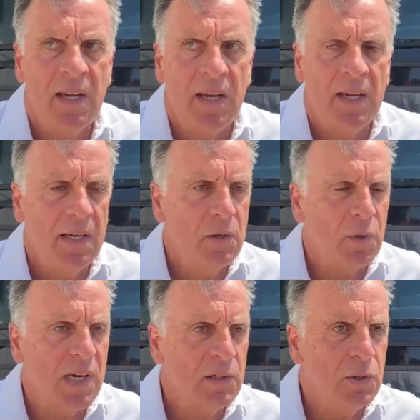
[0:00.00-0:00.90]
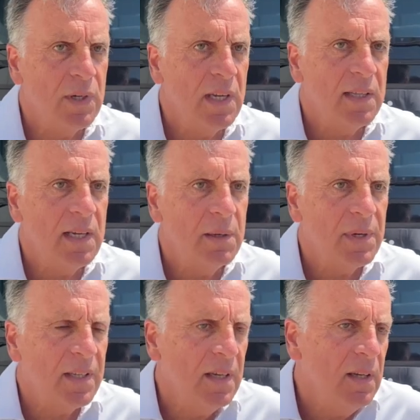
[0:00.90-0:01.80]
eh, in occasione delle
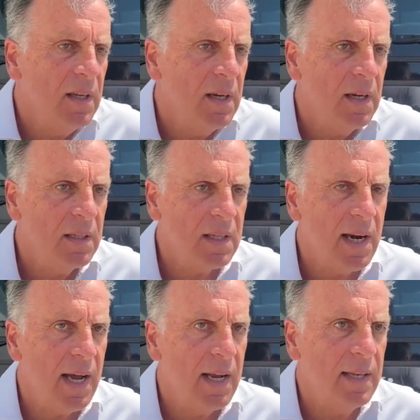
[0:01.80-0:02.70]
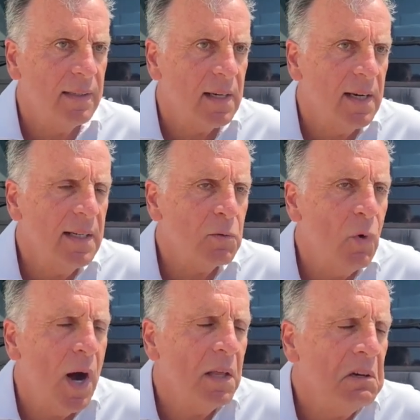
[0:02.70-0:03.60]
partite tra, tra le
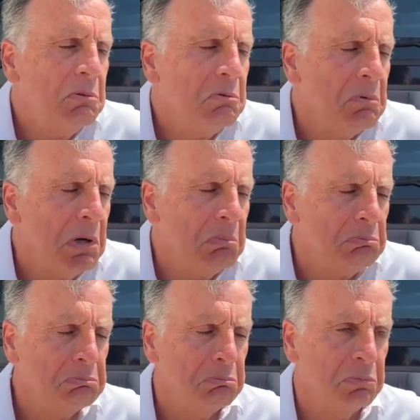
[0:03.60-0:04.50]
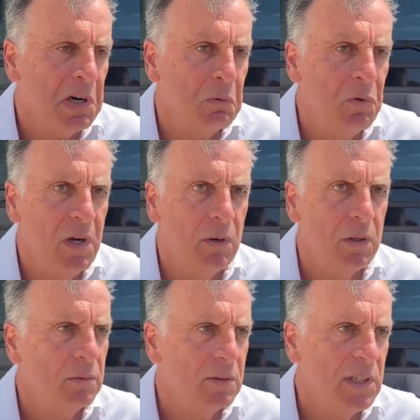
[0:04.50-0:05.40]
squadre, dunque
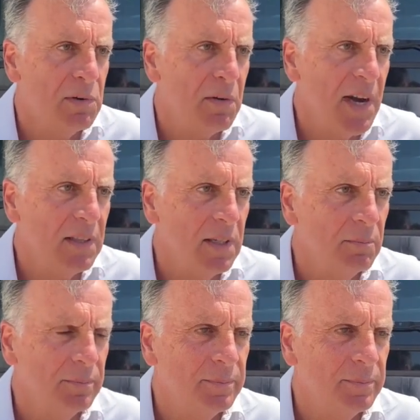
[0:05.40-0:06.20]
tranquillo, si va avanti.